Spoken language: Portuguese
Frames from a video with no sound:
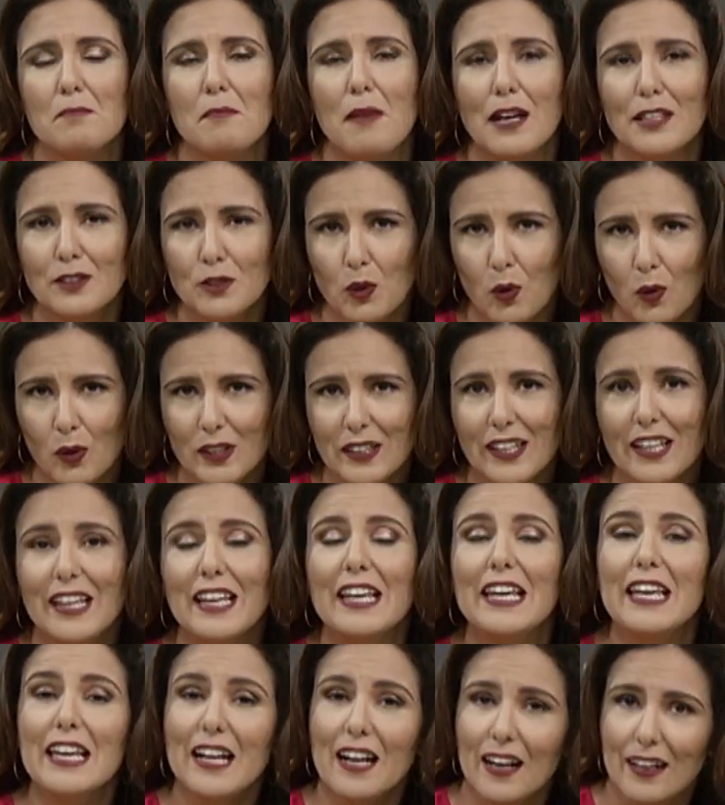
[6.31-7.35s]
Madonna
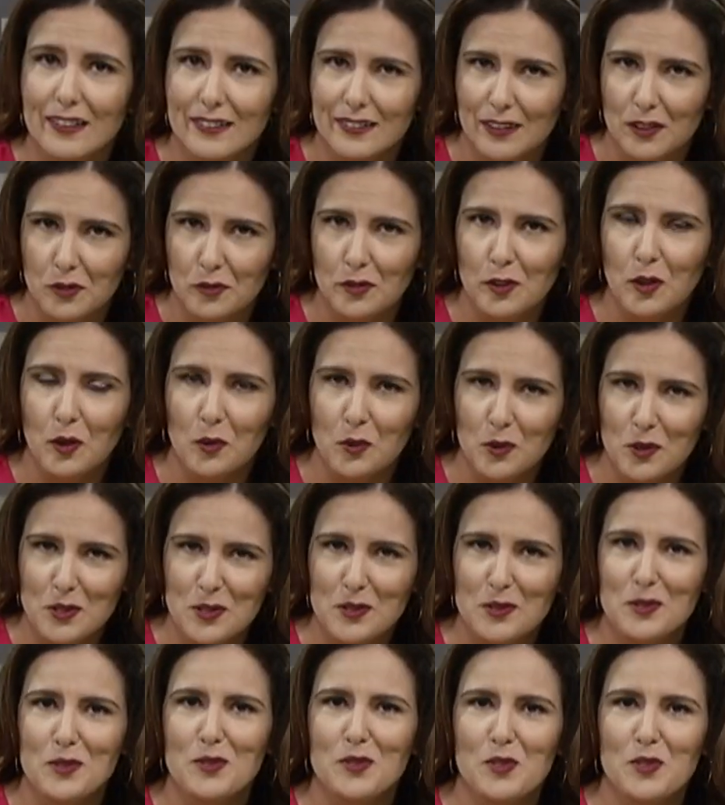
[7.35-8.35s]
e Caetano Veloso,